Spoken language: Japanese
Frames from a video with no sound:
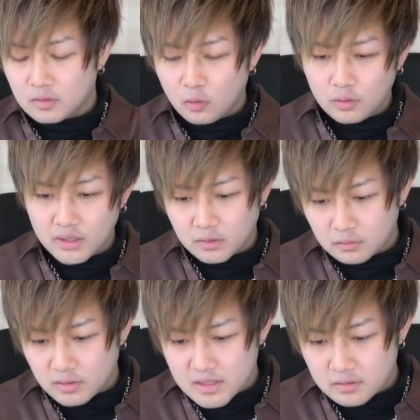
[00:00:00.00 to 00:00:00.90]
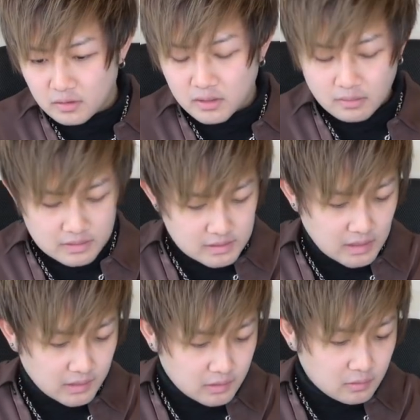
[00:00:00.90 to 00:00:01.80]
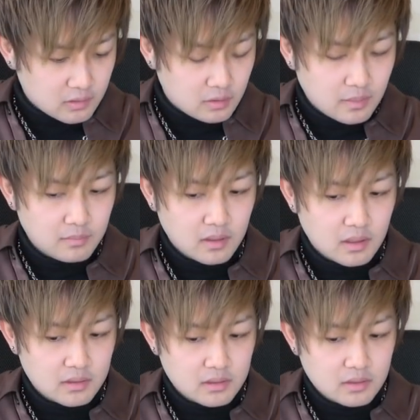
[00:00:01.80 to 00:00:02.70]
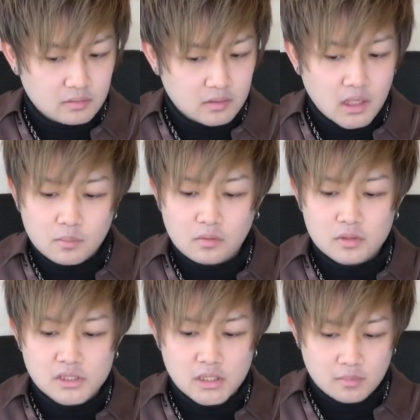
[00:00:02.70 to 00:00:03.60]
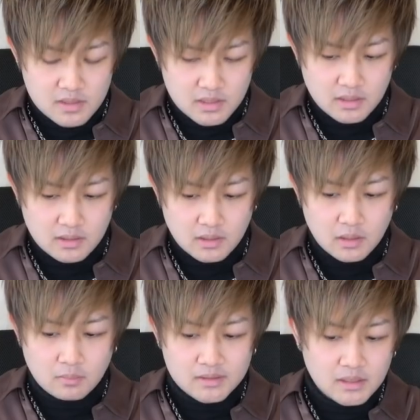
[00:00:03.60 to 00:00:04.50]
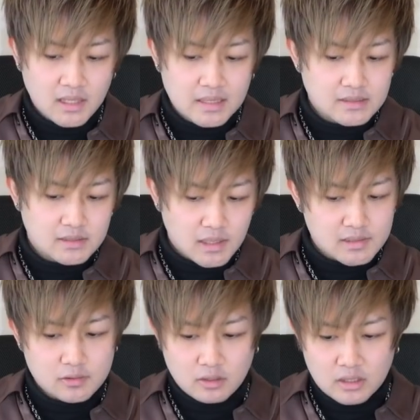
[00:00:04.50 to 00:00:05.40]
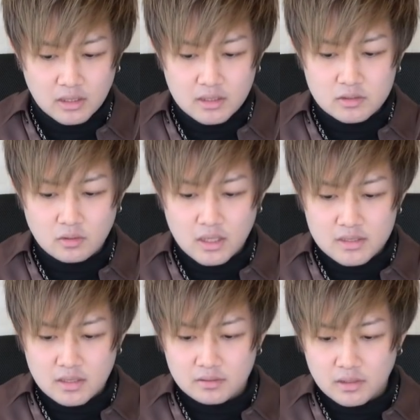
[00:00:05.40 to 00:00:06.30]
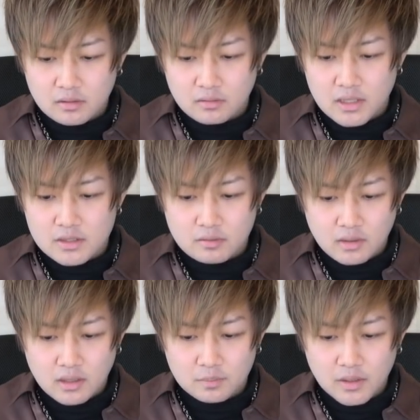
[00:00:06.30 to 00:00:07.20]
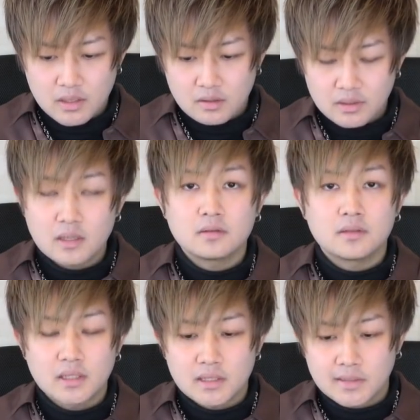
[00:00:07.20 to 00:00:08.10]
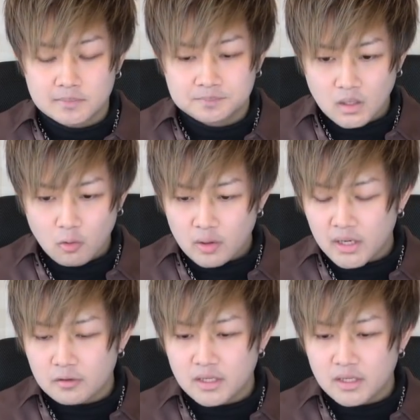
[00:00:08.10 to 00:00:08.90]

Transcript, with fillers: 高難易度のクエストによっては使いにくいっていう場面が出てくるかもしれません、まあ、ただアンチテーゼとか現状活躍できるクエストは明確にあるんで今回